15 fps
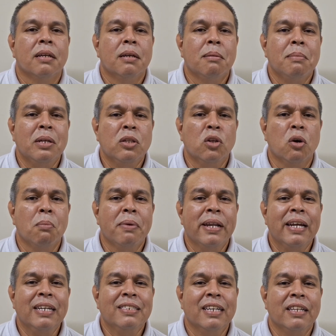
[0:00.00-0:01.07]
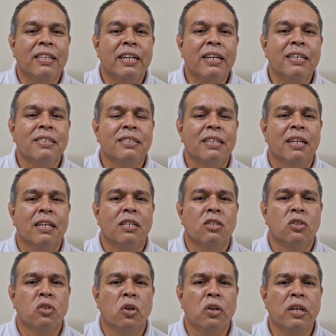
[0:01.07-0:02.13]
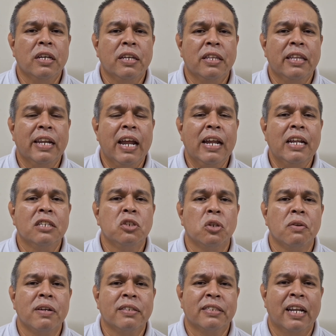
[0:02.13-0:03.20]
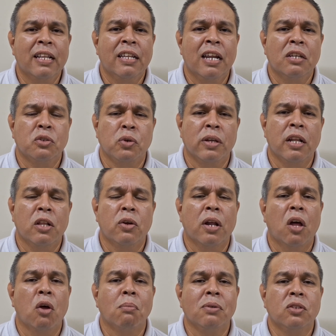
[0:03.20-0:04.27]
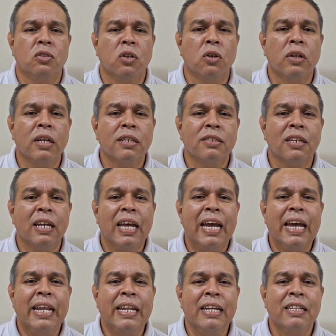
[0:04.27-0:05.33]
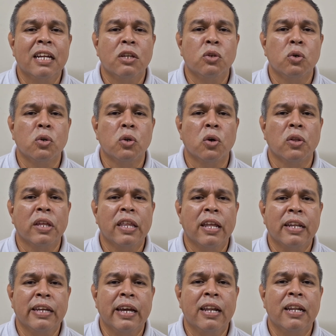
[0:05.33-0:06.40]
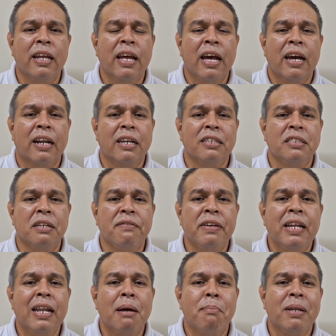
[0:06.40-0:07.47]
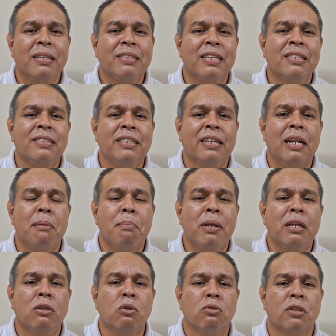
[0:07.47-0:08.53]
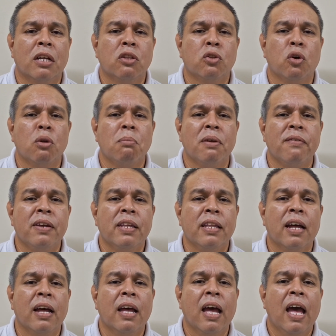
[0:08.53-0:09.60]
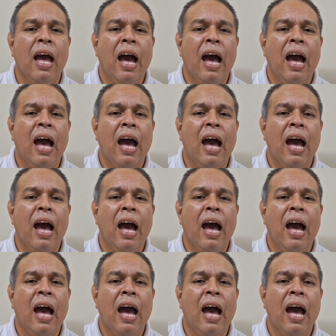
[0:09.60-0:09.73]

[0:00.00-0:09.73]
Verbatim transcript: Mi nombre es Andrés, soy de la Iglesia Universal de la Ciudad del Dorado Misiones. En este ayuno de Daniel recibí la presencia del Espíritu Santo en mi vida.